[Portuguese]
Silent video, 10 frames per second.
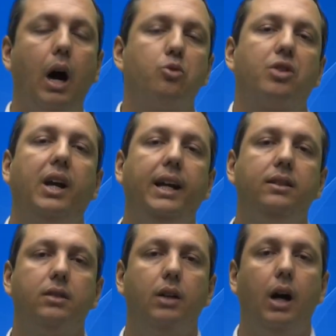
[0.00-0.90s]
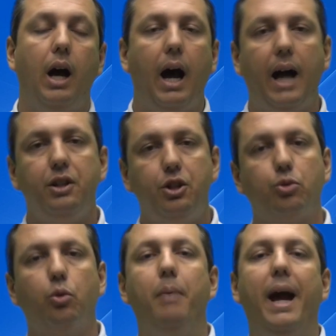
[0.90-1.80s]
aos reis a
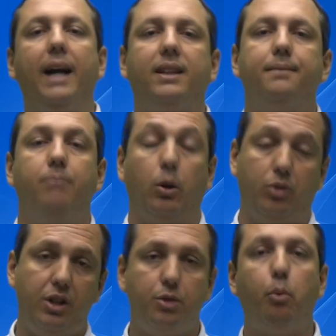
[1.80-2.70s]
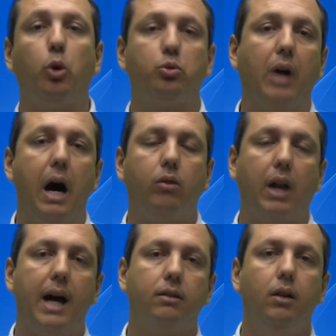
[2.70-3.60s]
descoberta, aos reis de Portugal,
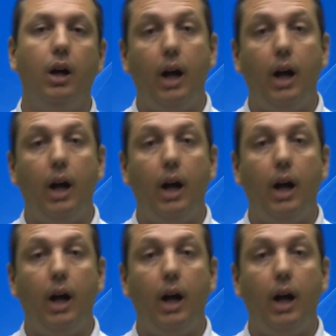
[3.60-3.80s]
claro,